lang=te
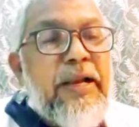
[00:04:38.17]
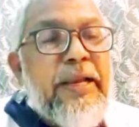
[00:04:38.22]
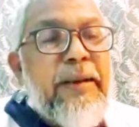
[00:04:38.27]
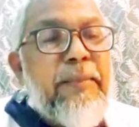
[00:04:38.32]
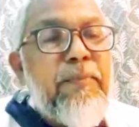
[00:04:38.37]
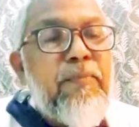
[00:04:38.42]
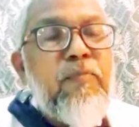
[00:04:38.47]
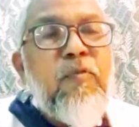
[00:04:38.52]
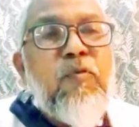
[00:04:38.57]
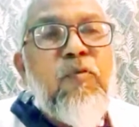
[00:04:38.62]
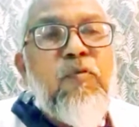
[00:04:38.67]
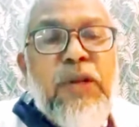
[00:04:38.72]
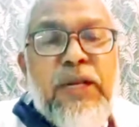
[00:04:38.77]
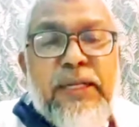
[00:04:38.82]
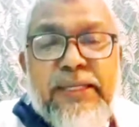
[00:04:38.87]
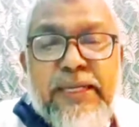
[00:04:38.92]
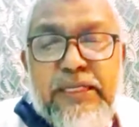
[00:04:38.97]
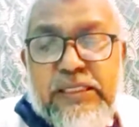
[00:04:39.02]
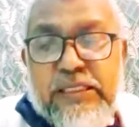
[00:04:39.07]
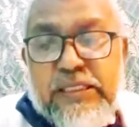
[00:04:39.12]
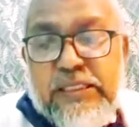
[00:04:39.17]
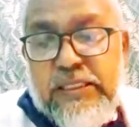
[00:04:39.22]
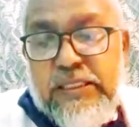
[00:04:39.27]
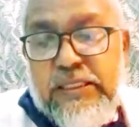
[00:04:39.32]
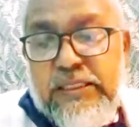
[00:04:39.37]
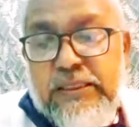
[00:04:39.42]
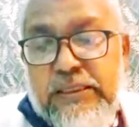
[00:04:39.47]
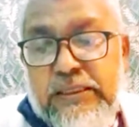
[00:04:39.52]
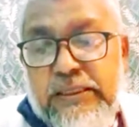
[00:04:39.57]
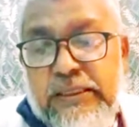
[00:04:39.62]
ఎం విల్కిస్
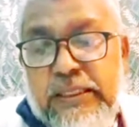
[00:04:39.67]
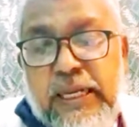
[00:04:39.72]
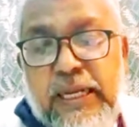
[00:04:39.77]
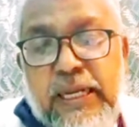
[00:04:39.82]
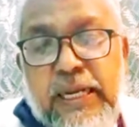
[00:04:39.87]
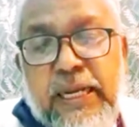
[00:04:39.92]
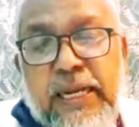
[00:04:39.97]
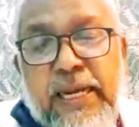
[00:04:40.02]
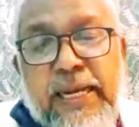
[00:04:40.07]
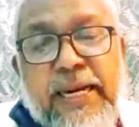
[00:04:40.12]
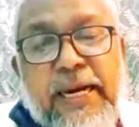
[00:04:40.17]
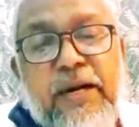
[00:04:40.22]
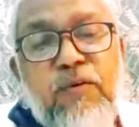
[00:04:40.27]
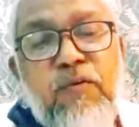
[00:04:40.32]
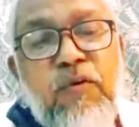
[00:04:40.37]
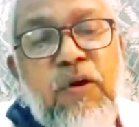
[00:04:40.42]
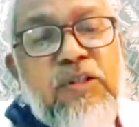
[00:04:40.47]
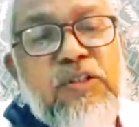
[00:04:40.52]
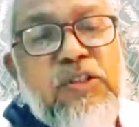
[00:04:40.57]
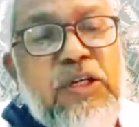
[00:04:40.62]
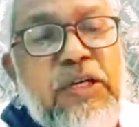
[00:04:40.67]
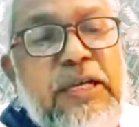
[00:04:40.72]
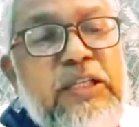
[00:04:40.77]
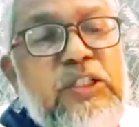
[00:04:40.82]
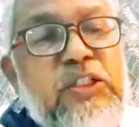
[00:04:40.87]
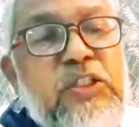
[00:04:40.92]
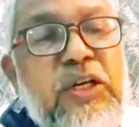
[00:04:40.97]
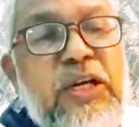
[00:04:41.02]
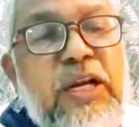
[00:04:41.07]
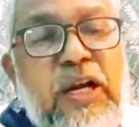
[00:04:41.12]
ఎన్ అడ్వాన్స్డ్
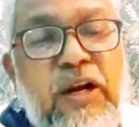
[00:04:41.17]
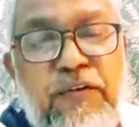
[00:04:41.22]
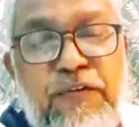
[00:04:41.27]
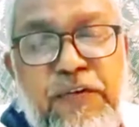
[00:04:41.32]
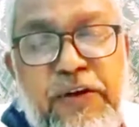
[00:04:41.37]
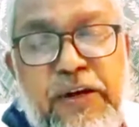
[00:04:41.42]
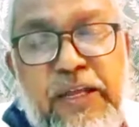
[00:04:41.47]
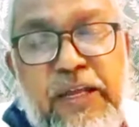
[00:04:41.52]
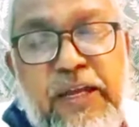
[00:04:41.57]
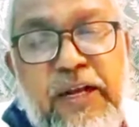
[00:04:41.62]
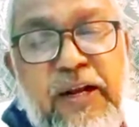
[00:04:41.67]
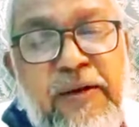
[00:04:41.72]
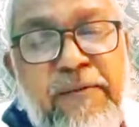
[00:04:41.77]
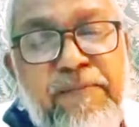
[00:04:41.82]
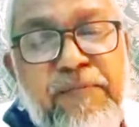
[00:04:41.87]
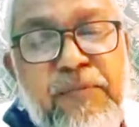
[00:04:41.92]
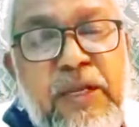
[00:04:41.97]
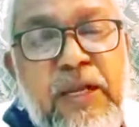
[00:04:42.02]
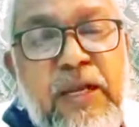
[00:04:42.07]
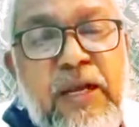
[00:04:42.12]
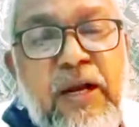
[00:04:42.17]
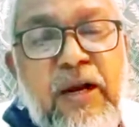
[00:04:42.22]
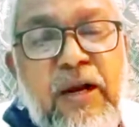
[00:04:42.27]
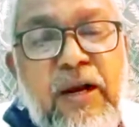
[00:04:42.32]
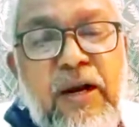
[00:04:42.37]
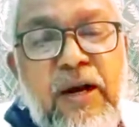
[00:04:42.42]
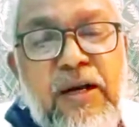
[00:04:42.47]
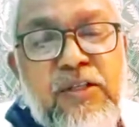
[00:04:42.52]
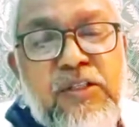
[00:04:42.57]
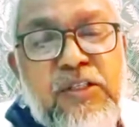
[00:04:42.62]
హిస్టరీ ఆఫ్ ఇండియా
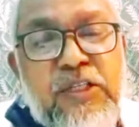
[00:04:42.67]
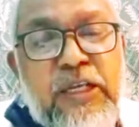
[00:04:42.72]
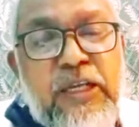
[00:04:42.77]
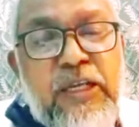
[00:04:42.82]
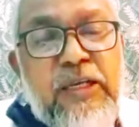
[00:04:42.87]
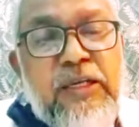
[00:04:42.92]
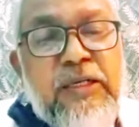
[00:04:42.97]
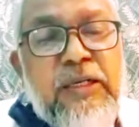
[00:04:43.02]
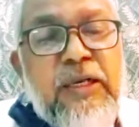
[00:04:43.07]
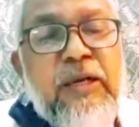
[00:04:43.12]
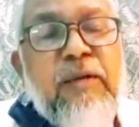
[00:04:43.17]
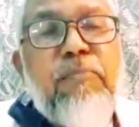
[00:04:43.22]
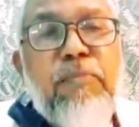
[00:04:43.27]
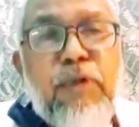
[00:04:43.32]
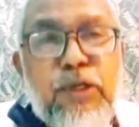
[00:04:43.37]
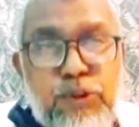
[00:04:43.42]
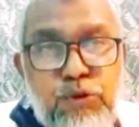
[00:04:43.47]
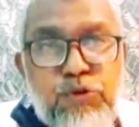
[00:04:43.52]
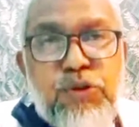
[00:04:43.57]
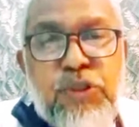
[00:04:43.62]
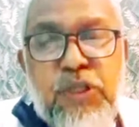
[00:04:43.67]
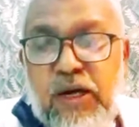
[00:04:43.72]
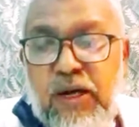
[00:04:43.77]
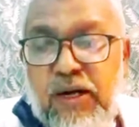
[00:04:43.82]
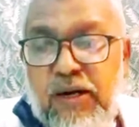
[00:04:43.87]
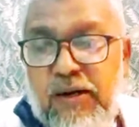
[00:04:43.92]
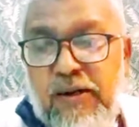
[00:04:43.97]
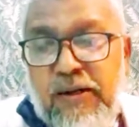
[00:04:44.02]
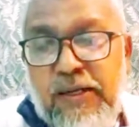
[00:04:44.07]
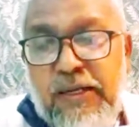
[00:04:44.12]
ఆర్సి
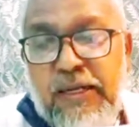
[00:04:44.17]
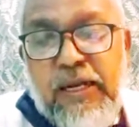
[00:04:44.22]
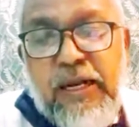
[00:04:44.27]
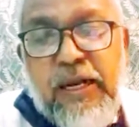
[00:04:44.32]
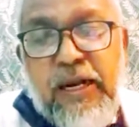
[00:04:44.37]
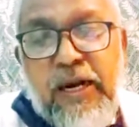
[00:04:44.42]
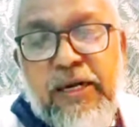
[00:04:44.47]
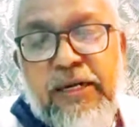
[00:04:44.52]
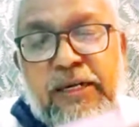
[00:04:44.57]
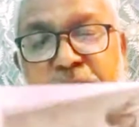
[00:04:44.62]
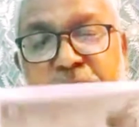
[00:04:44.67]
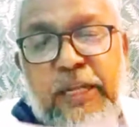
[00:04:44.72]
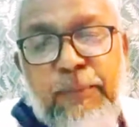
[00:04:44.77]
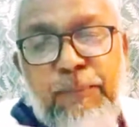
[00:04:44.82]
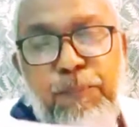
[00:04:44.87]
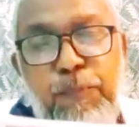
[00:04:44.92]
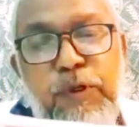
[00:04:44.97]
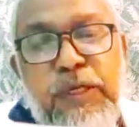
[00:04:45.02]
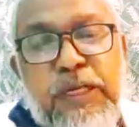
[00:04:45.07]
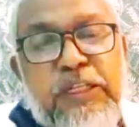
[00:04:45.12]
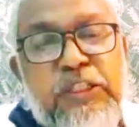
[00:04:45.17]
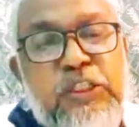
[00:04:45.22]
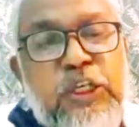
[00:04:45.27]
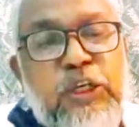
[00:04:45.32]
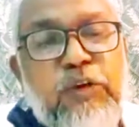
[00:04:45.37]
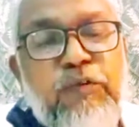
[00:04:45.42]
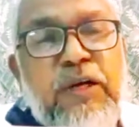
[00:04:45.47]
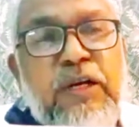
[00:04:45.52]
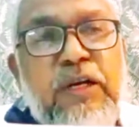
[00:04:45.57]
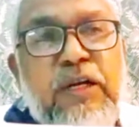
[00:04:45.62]
మజుందార్ టీపుకి
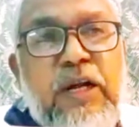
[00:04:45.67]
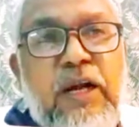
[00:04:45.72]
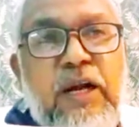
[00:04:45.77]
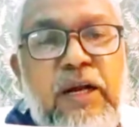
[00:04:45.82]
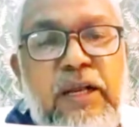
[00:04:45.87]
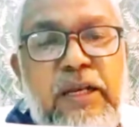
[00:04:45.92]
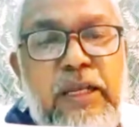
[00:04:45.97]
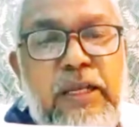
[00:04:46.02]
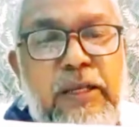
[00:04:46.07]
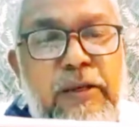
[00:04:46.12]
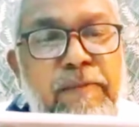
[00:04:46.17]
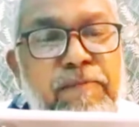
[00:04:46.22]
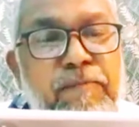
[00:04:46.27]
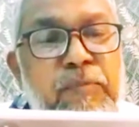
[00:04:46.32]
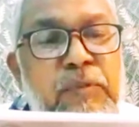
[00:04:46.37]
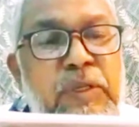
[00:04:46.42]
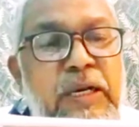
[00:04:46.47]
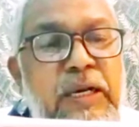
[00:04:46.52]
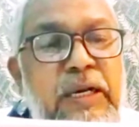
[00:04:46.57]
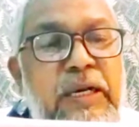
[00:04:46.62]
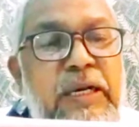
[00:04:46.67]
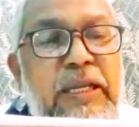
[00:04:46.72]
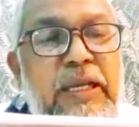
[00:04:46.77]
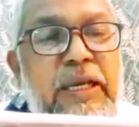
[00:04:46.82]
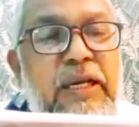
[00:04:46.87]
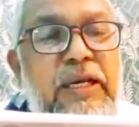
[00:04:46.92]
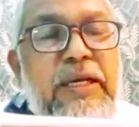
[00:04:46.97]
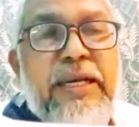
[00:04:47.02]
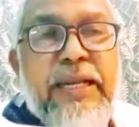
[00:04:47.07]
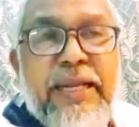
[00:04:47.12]
జీవన్ కహాని
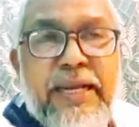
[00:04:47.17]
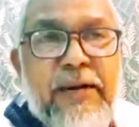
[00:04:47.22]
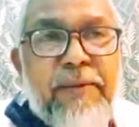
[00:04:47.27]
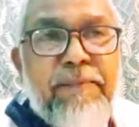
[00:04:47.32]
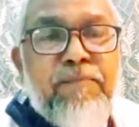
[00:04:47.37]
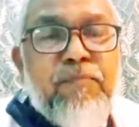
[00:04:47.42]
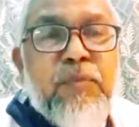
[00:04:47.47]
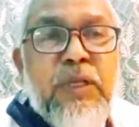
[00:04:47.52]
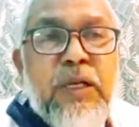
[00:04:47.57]
డిఎల్ నిగమ్